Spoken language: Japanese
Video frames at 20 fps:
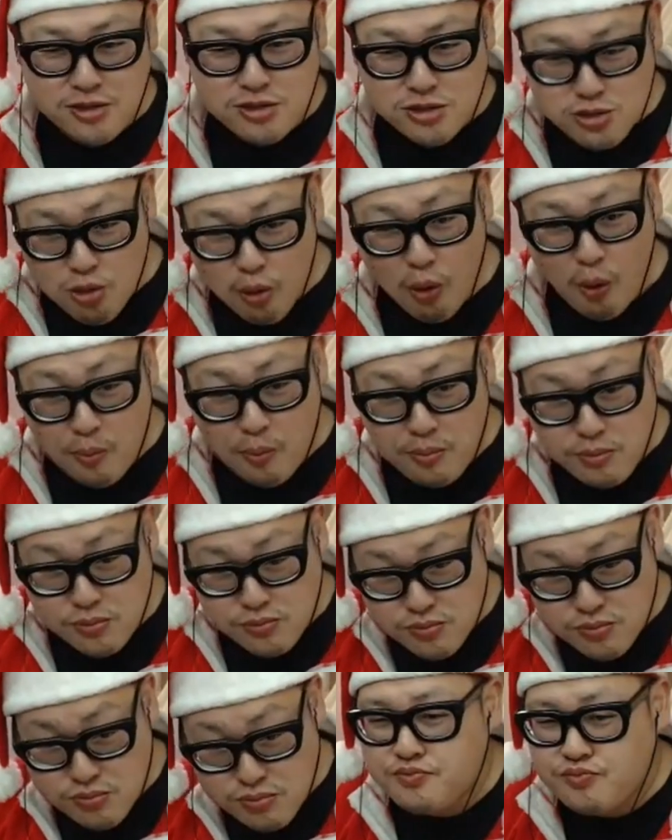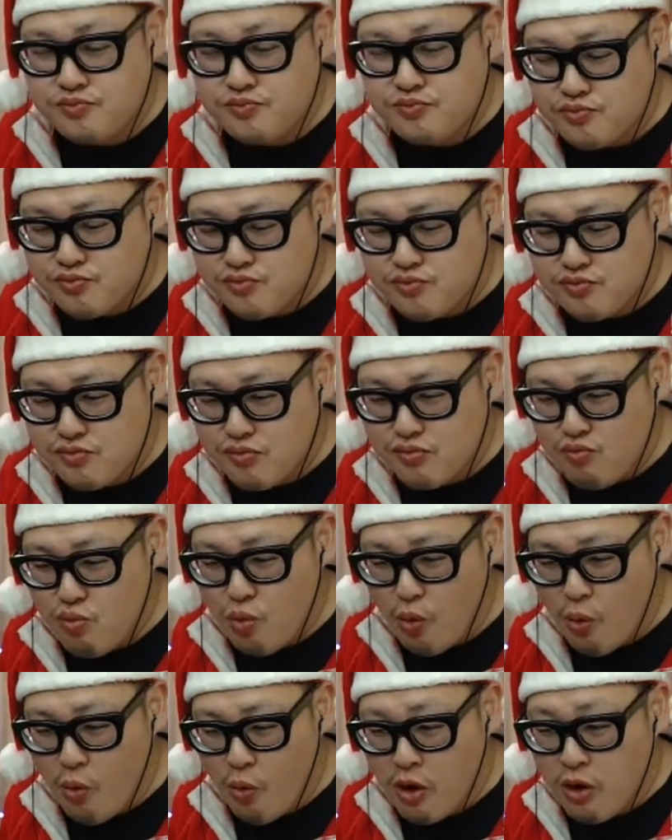そ
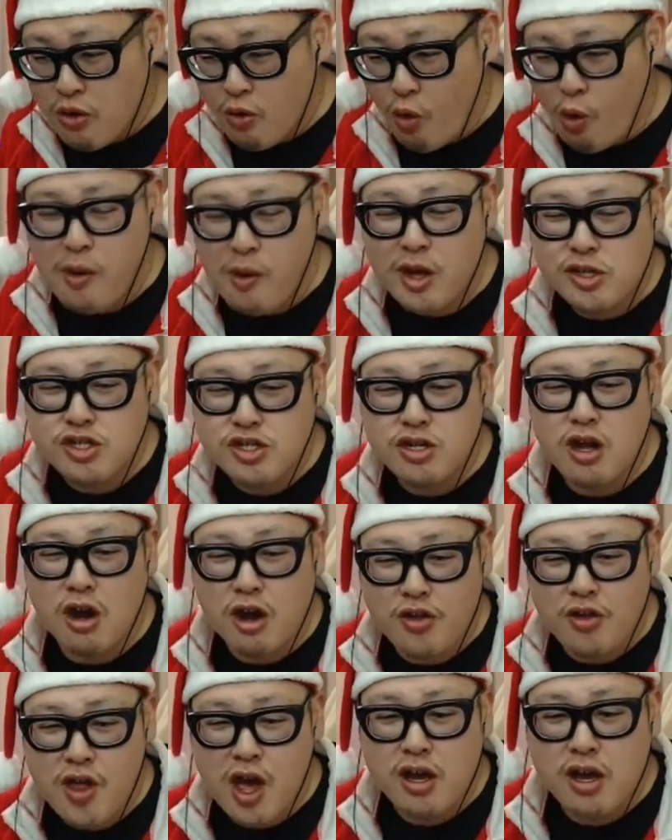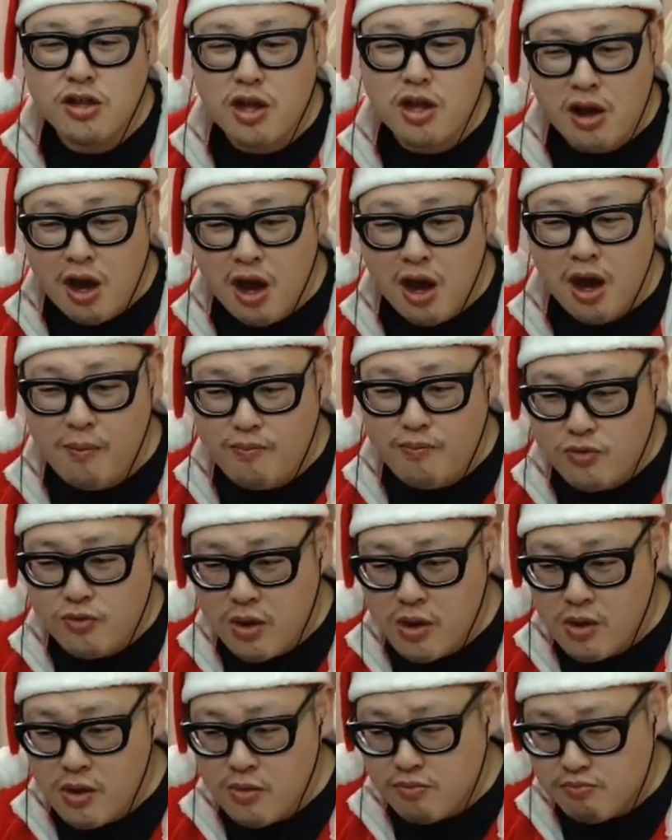う。小町なんか投げたら、
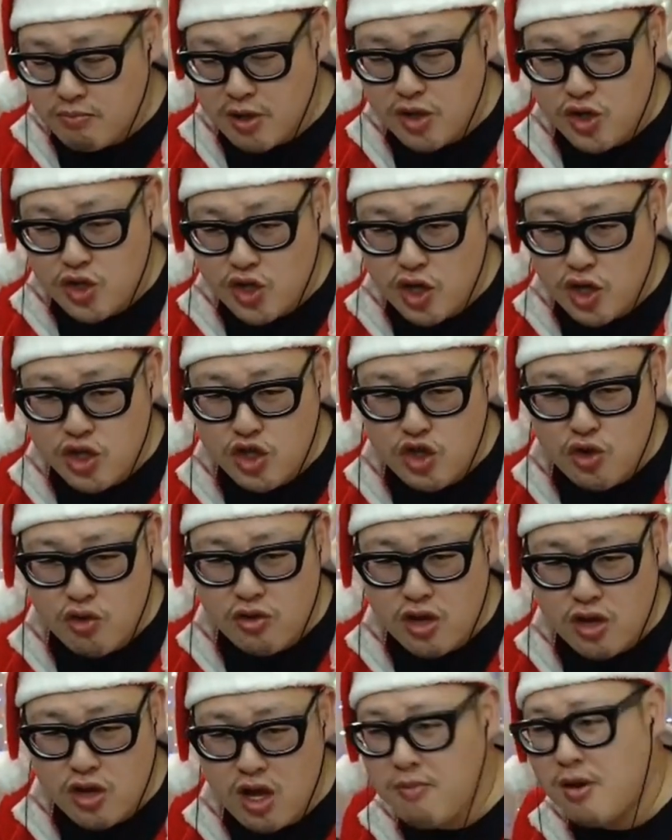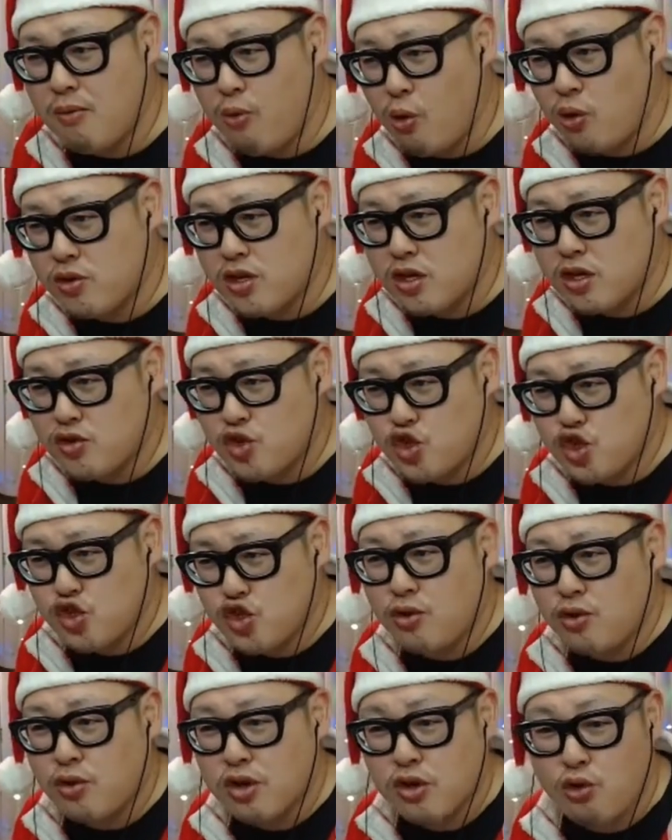めっちゃ一生懸命ウォーキング中
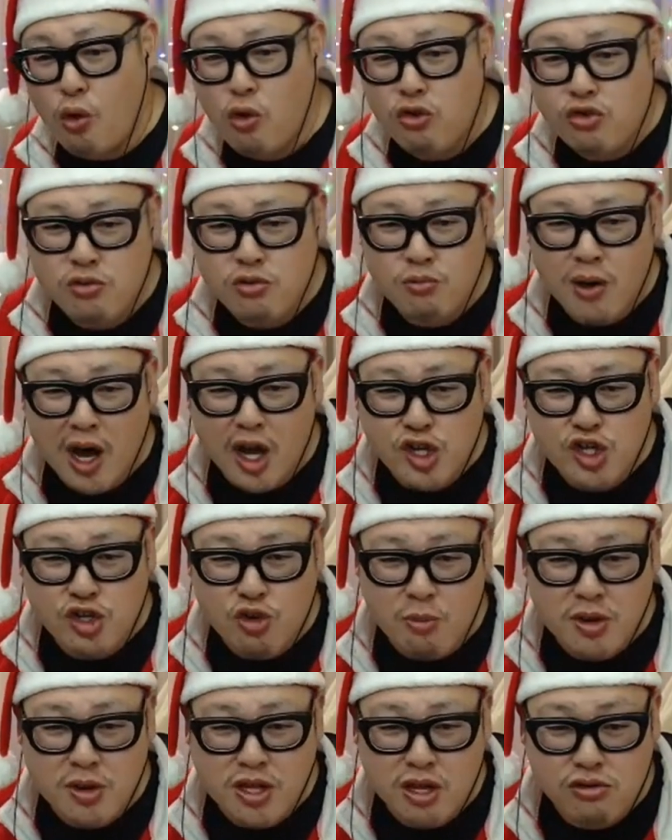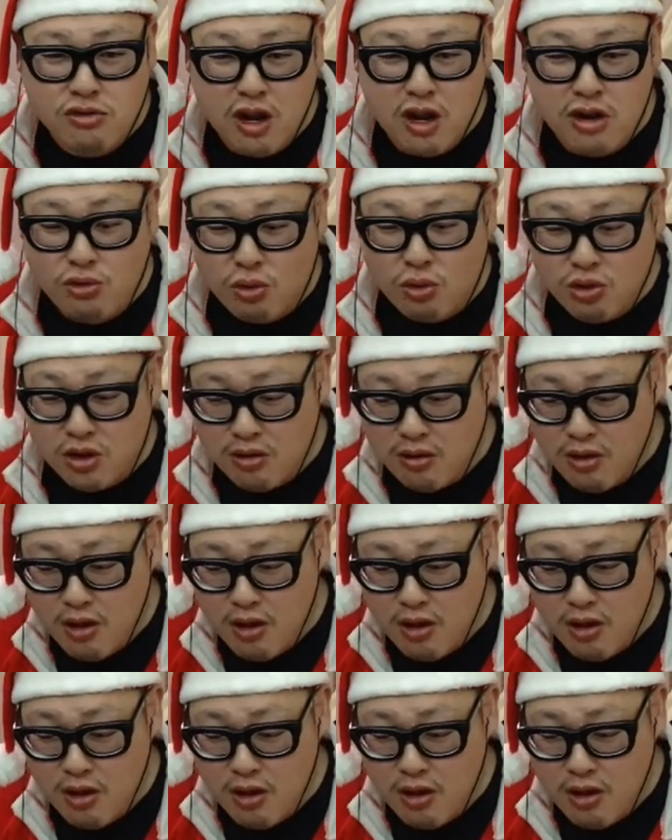なのに、5分も足止めてくれるのに。